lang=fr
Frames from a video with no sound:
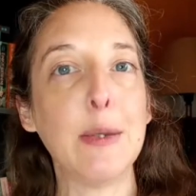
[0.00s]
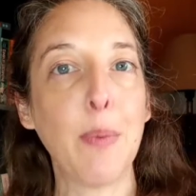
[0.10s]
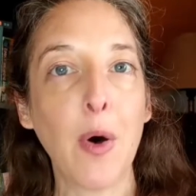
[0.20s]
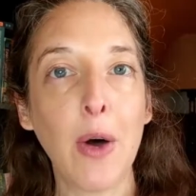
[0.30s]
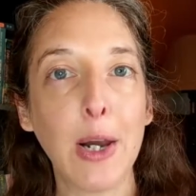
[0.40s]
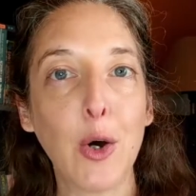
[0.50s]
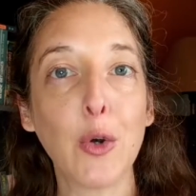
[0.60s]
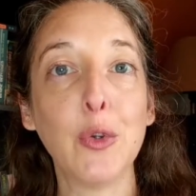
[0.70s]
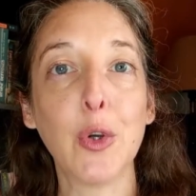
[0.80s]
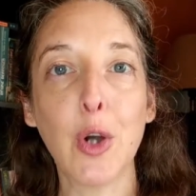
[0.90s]
Il prend
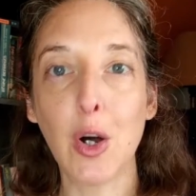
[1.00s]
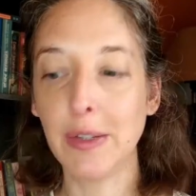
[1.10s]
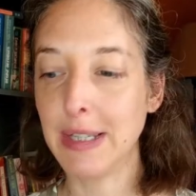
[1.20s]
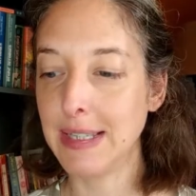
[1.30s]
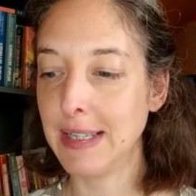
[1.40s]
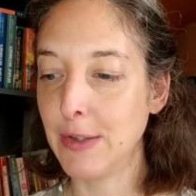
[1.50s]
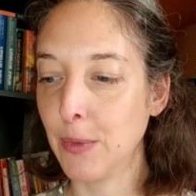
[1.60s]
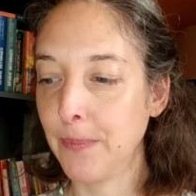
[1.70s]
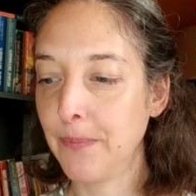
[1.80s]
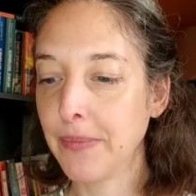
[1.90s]
alors une grande décision.